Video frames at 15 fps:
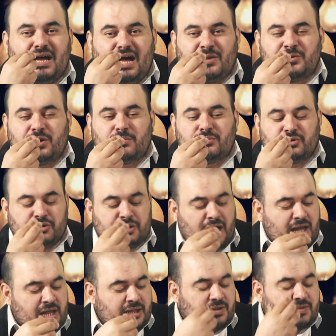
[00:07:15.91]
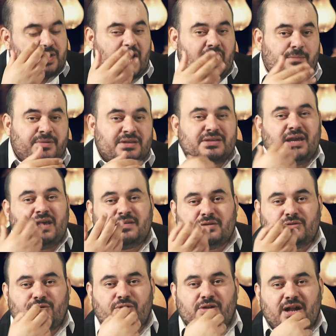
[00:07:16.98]
anlamında tabir
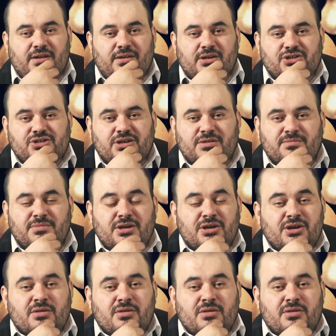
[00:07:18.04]
ediliyor kardeşlerim.